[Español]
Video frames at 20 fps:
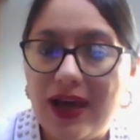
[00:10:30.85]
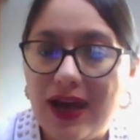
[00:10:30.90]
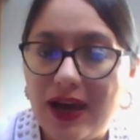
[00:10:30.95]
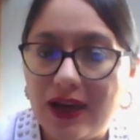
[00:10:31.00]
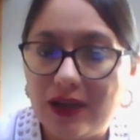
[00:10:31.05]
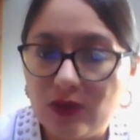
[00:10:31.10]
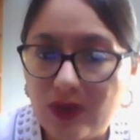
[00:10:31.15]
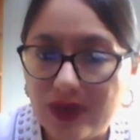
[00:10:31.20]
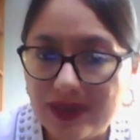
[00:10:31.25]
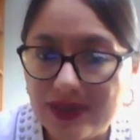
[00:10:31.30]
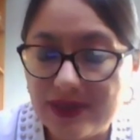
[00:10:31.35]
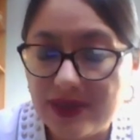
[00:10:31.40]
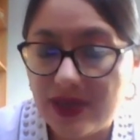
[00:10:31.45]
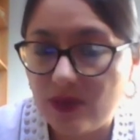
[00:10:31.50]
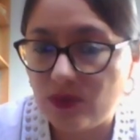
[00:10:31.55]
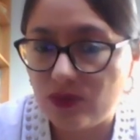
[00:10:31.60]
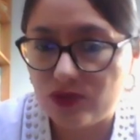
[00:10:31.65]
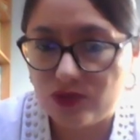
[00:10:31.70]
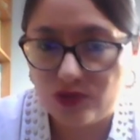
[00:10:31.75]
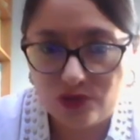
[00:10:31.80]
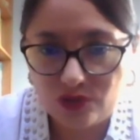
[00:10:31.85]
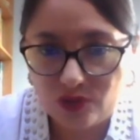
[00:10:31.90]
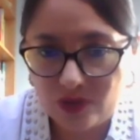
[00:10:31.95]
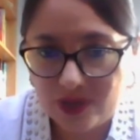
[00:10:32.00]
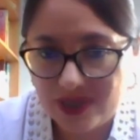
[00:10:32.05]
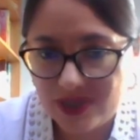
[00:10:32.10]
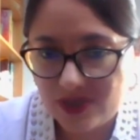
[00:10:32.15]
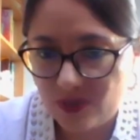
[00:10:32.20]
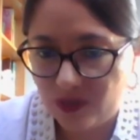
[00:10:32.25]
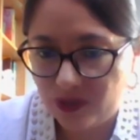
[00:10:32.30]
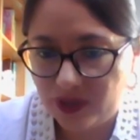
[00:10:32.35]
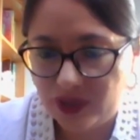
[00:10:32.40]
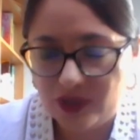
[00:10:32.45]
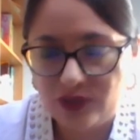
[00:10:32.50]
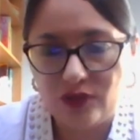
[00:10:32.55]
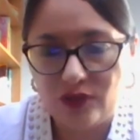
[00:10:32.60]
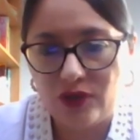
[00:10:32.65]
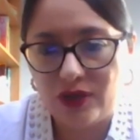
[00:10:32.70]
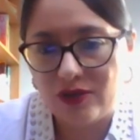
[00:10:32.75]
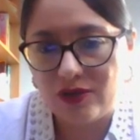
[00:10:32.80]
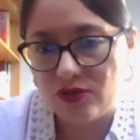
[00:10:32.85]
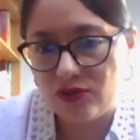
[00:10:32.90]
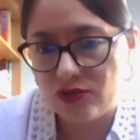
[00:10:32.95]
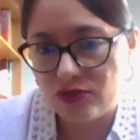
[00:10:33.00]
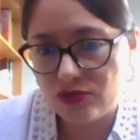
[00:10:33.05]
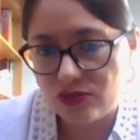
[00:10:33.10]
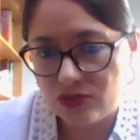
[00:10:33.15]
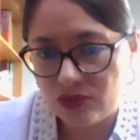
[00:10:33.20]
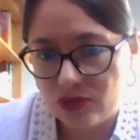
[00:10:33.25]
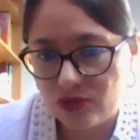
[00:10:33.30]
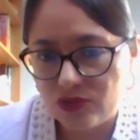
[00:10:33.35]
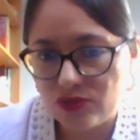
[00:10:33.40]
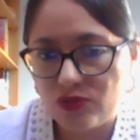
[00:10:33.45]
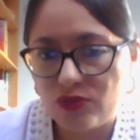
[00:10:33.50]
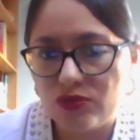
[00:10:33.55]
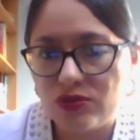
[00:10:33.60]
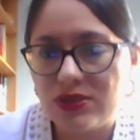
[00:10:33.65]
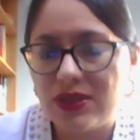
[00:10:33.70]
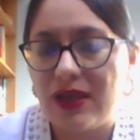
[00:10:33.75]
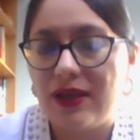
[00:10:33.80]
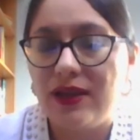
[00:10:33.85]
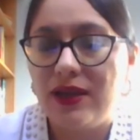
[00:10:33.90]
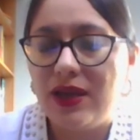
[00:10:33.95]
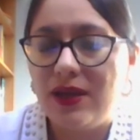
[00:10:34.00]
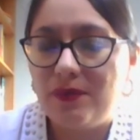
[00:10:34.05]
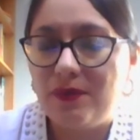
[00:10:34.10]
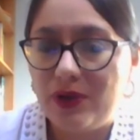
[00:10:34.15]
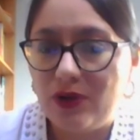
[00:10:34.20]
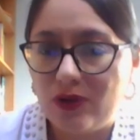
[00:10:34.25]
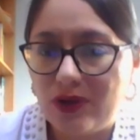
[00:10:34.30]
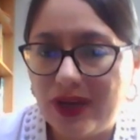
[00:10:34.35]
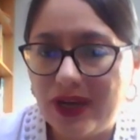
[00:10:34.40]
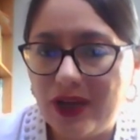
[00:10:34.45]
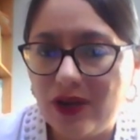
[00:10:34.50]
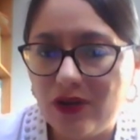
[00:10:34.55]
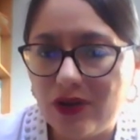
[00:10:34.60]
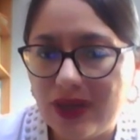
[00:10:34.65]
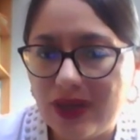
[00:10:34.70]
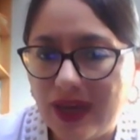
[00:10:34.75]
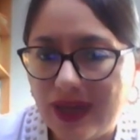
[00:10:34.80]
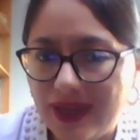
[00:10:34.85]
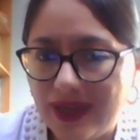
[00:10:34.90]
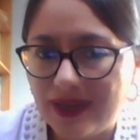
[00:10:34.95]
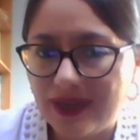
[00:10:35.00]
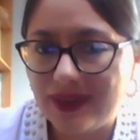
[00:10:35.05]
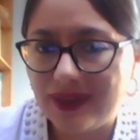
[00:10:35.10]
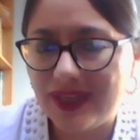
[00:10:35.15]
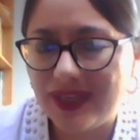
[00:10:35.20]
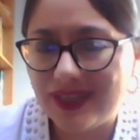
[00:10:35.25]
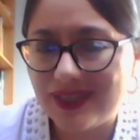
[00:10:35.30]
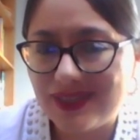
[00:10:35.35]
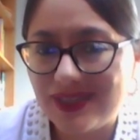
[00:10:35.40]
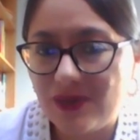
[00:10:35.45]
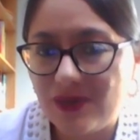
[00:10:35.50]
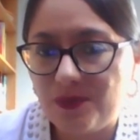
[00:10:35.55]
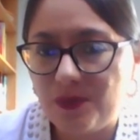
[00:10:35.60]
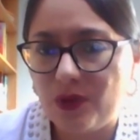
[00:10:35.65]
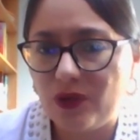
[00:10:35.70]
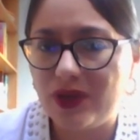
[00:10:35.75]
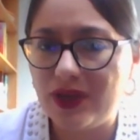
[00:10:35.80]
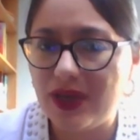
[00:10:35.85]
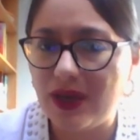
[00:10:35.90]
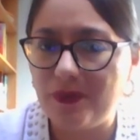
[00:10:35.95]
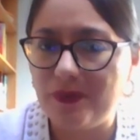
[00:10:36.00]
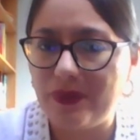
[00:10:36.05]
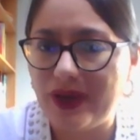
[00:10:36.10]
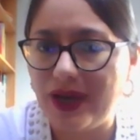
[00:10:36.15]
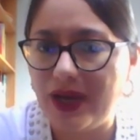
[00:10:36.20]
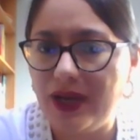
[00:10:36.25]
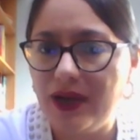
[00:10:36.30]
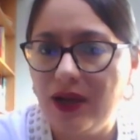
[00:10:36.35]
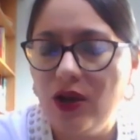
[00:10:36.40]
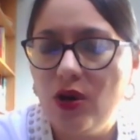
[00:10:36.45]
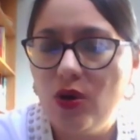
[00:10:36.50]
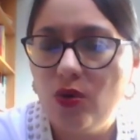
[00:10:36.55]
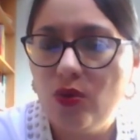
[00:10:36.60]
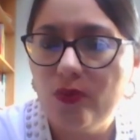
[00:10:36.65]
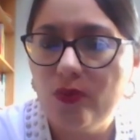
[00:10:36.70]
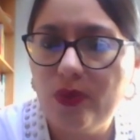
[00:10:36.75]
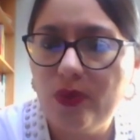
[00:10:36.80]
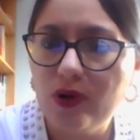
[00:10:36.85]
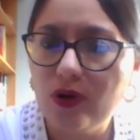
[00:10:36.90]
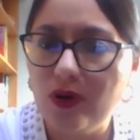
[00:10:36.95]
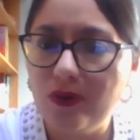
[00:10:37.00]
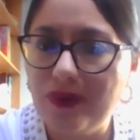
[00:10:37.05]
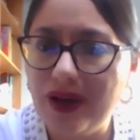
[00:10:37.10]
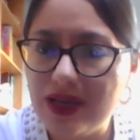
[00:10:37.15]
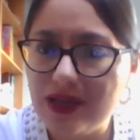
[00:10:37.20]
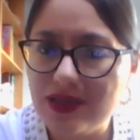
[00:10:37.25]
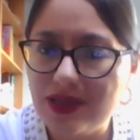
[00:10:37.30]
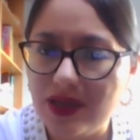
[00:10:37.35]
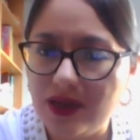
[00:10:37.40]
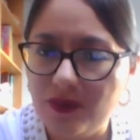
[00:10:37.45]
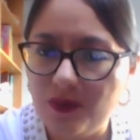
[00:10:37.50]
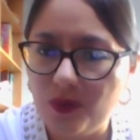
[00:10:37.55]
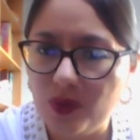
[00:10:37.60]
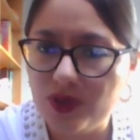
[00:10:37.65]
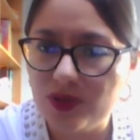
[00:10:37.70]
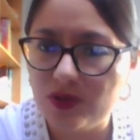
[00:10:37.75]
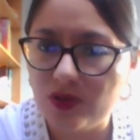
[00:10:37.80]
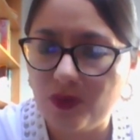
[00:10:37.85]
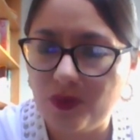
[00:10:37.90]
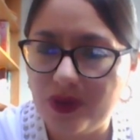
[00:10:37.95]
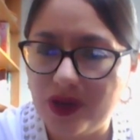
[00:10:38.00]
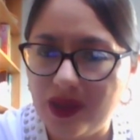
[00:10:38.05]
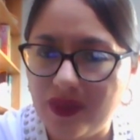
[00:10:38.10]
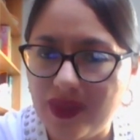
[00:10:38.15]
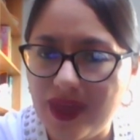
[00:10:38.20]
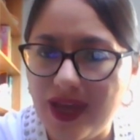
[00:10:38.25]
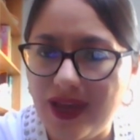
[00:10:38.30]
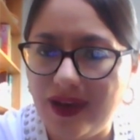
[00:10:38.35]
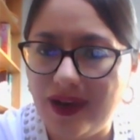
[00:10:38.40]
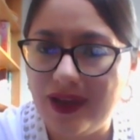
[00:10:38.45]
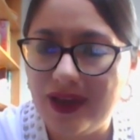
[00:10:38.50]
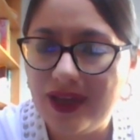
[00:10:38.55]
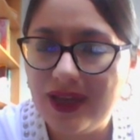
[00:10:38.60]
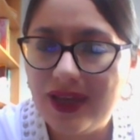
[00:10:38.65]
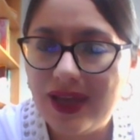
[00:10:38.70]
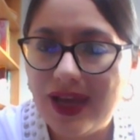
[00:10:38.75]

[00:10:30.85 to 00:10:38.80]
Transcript: Actualicemos, no es bonito, no nos, no nos gusta, pero creo que hay gente que sí podría pagar un poco más del impuesto peredial.